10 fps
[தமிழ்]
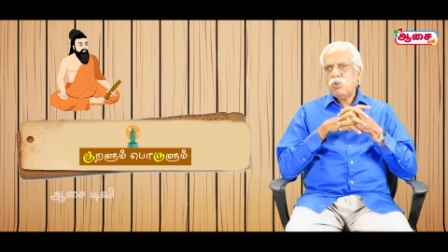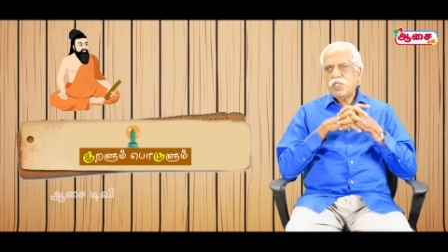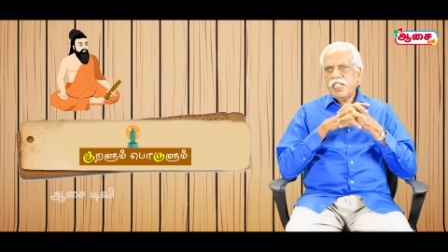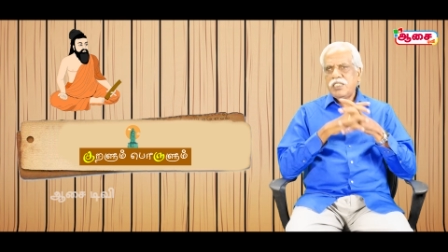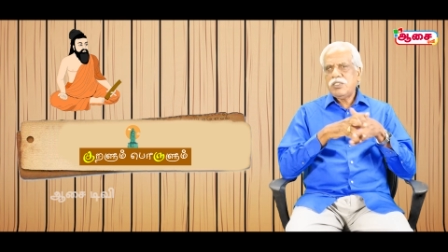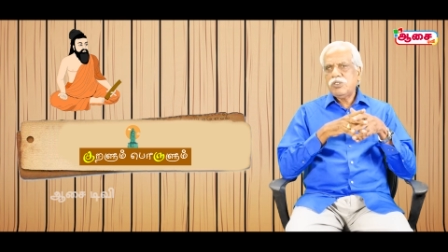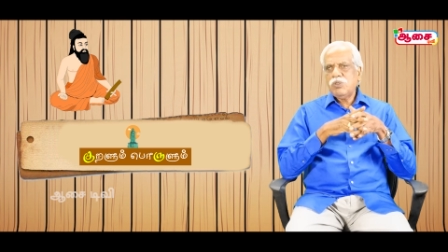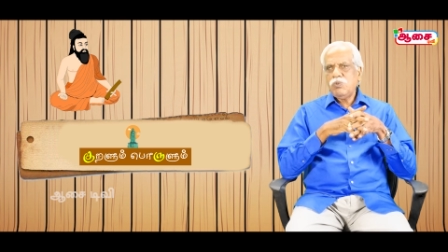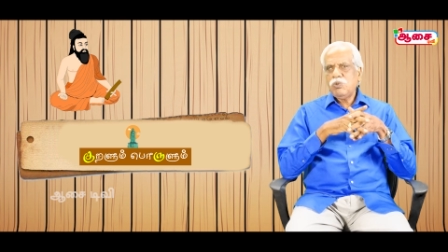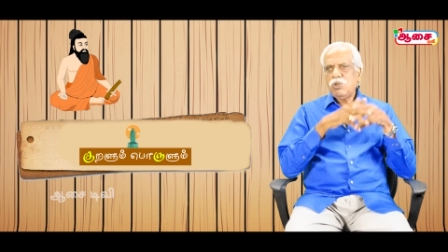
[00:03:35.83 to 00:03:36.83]

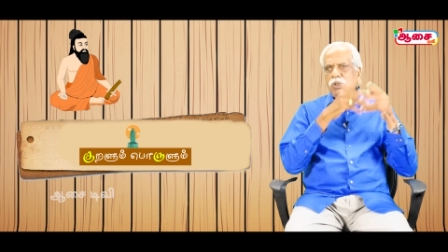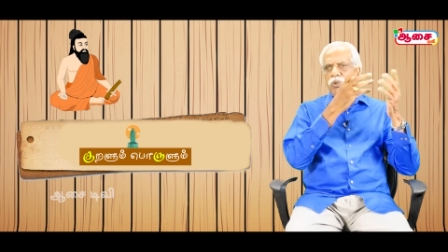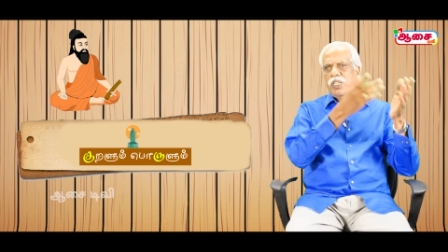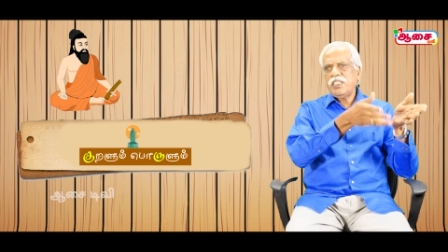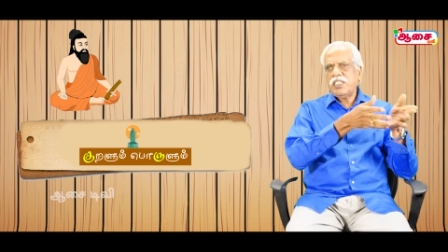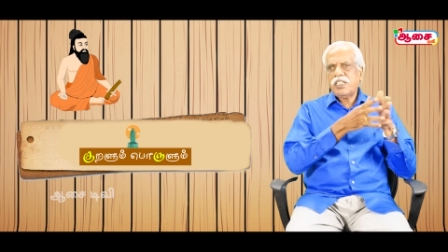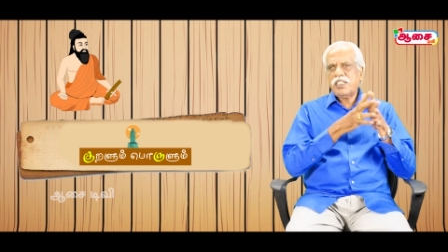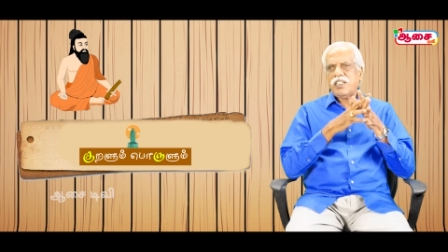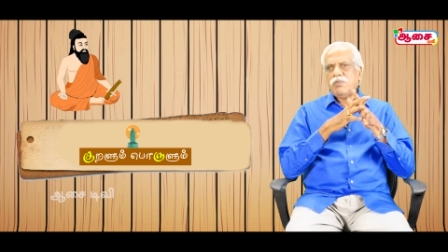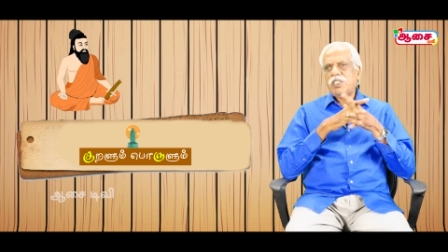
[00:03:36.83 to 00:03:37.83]
உழைத்தும் உருக்குலைந்து
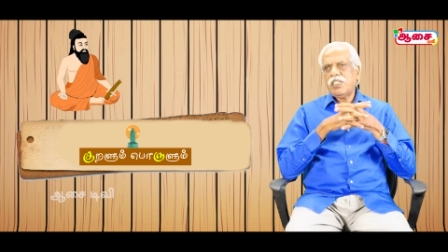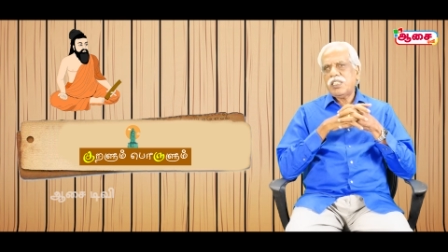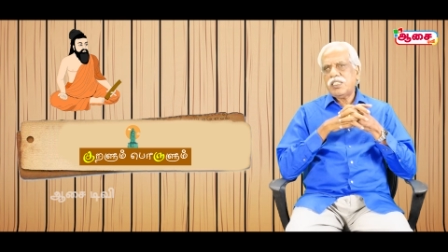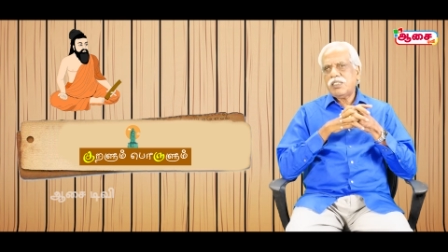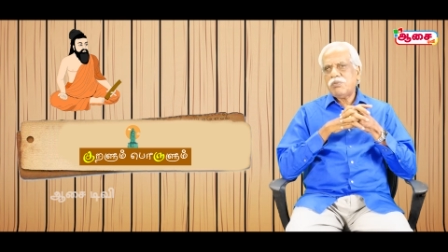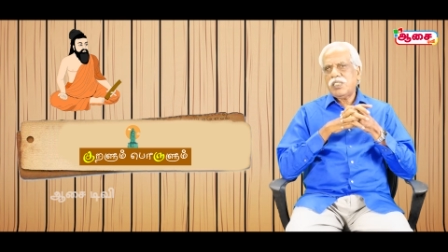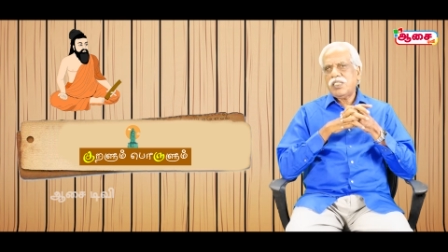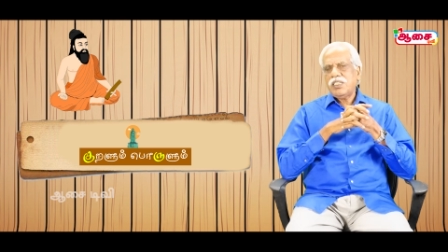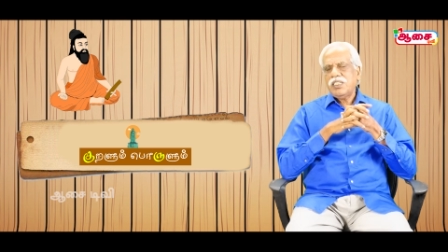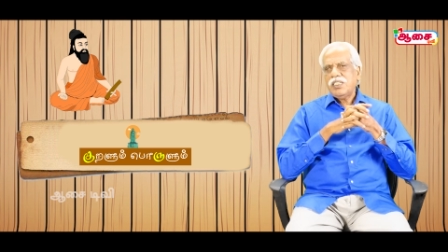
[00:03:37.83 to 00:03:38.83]
கிடக்கிறான் பாருங்க நம்ம
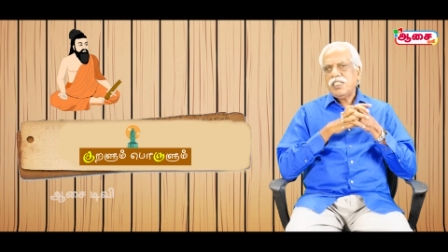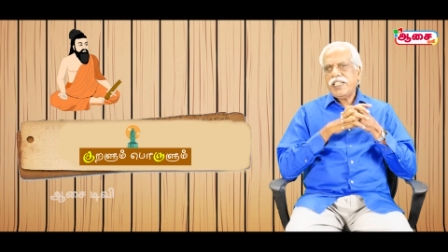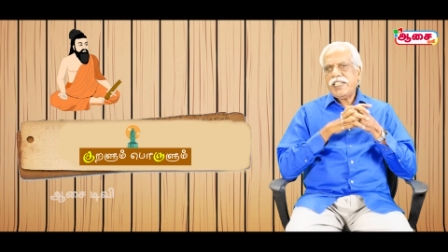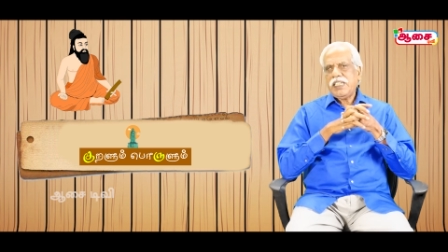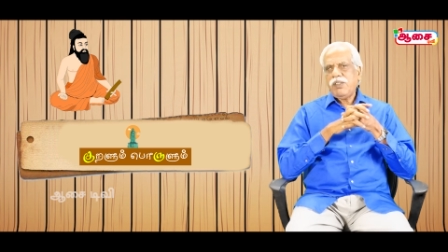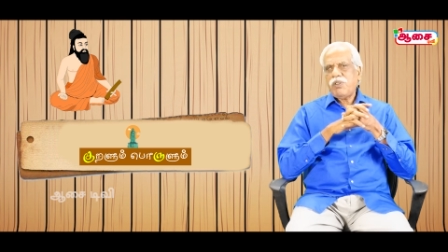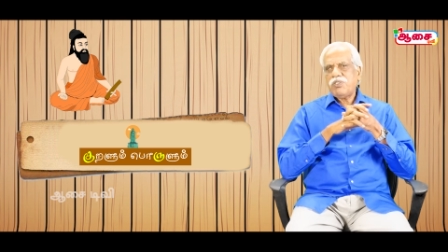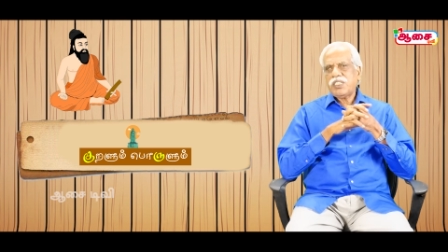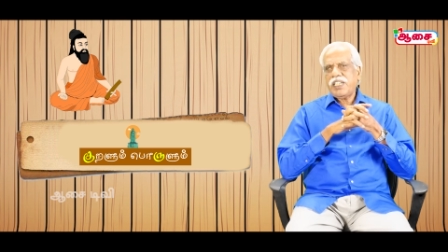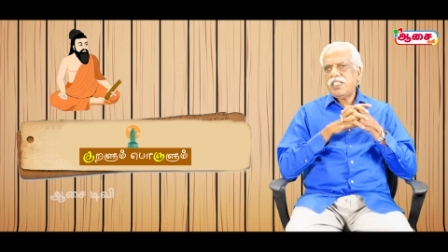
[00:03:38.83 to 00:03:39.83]
ஏழை
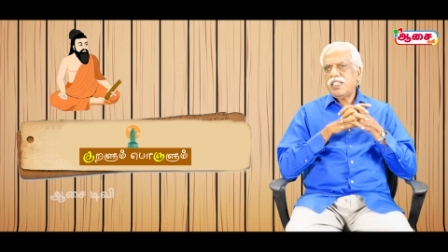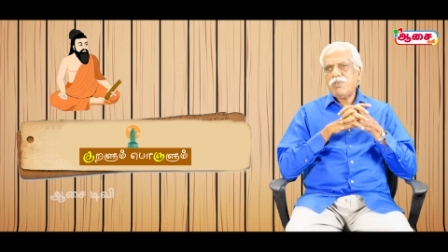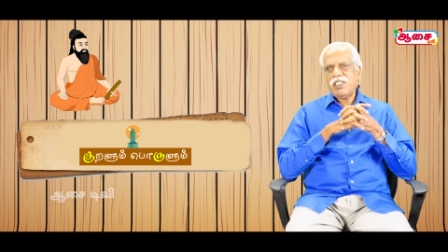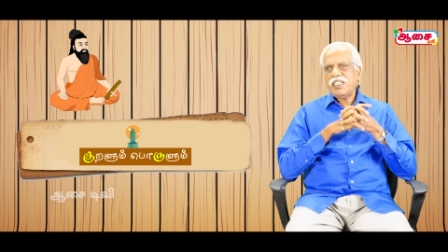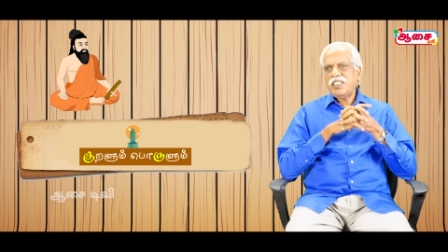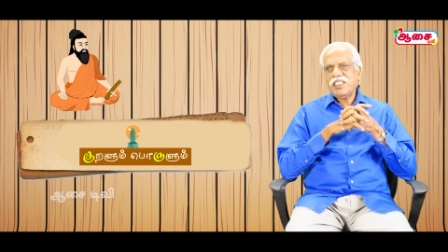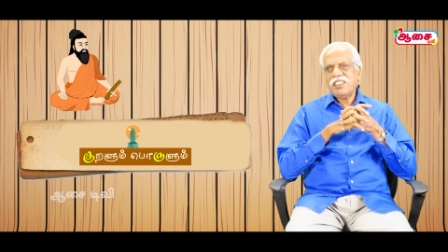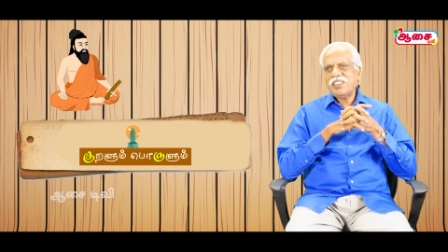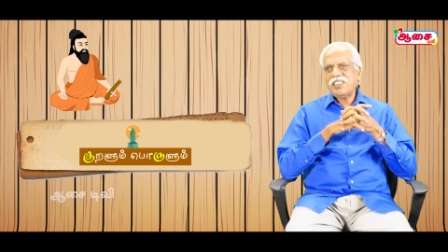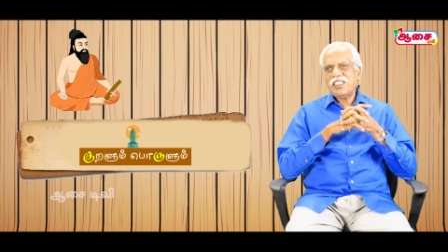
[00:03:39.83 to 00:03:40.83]
விவசாயெல்லாம் அப்படி தானே
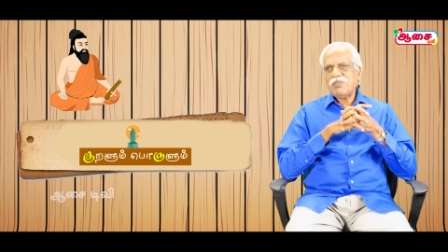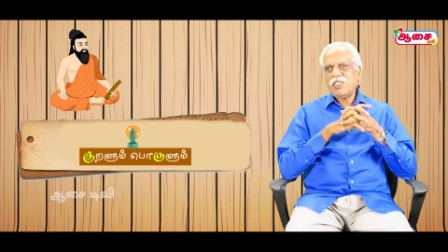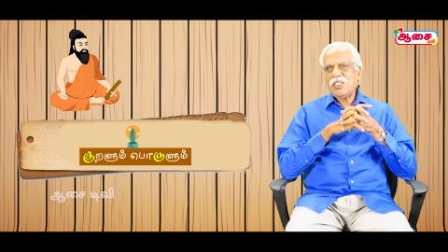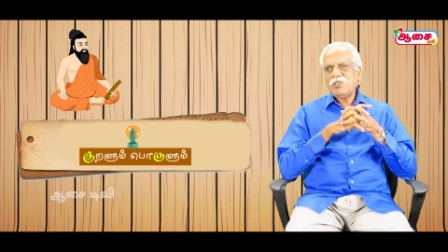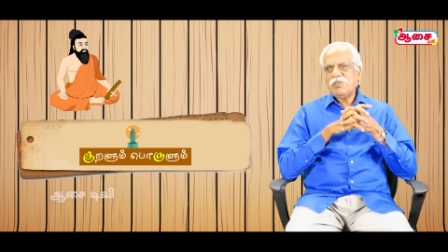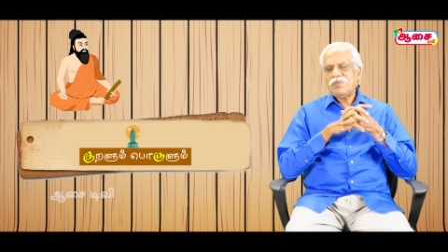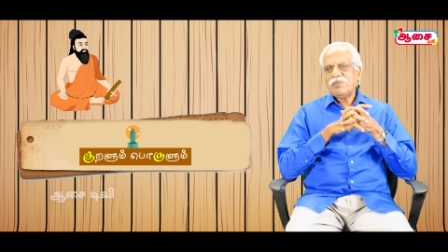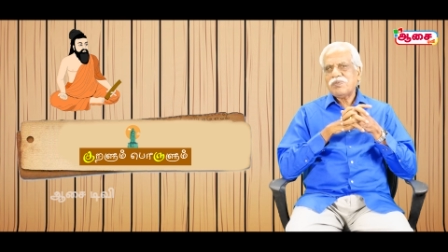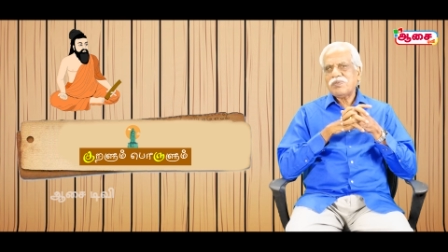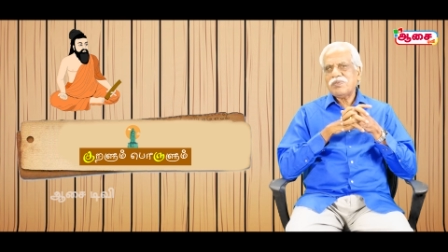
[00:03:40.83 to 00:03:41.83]
இன்றைக்கி இருக்கிறாங்க
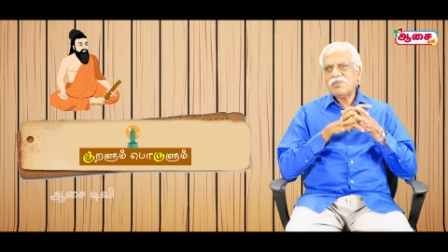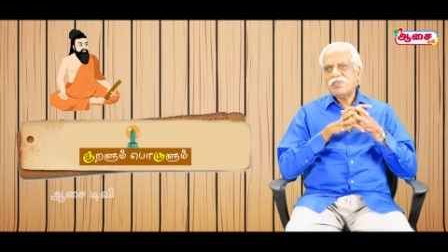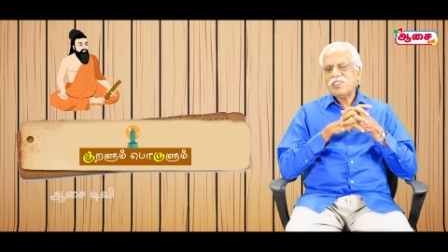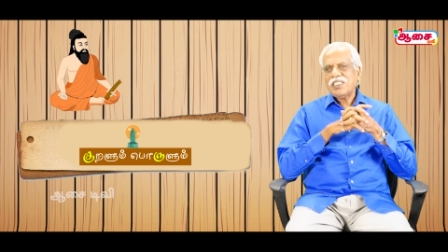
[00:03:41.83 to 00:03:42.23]
பாவம்